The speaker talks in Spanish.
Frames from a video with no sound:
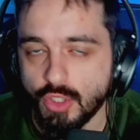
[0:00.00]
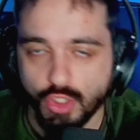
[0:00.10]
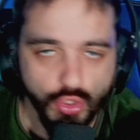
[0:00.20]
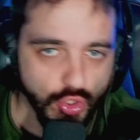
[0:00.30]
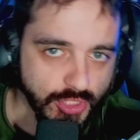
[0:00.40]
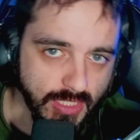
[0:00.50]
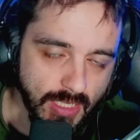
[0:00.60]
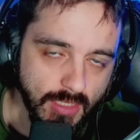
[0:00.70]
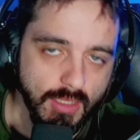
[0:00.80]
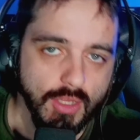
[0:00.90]
no
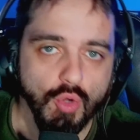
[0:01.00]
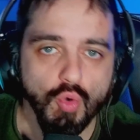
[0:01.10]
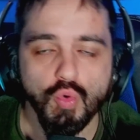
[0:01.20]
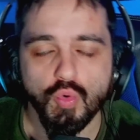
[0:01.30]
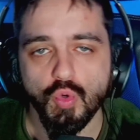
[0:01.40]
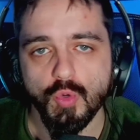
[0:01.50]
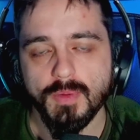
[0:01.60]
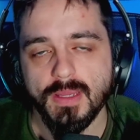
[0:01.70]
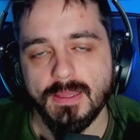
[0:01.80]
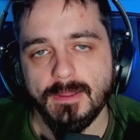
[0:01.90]
será un club
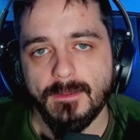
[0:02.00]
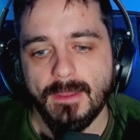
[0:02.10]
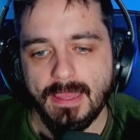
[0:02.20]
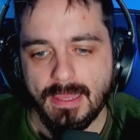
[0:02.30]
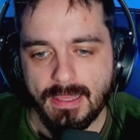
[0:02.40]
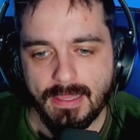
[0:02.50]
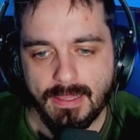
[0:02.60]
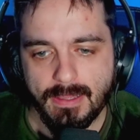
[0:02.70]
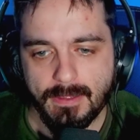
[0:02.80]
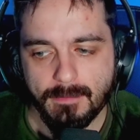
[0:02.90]

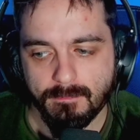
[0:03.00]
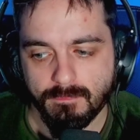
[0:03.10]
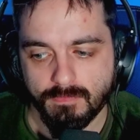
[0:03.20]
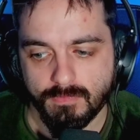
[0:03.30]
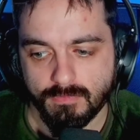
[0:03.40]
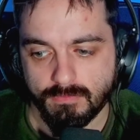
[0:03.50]
em,